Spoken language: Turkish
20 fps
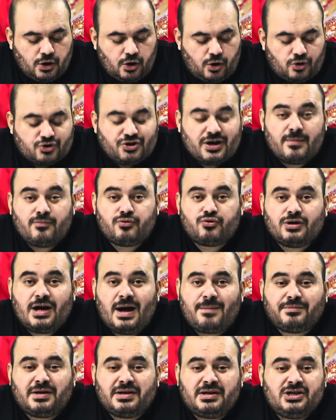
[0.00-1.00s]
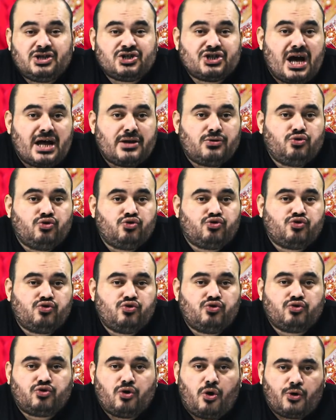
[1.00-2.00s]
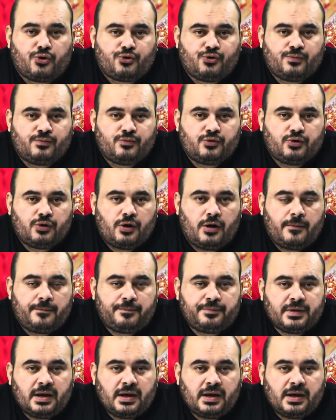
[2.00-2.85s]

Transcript: Hocam rüyamda nişan yüzüğü gördüm diyor.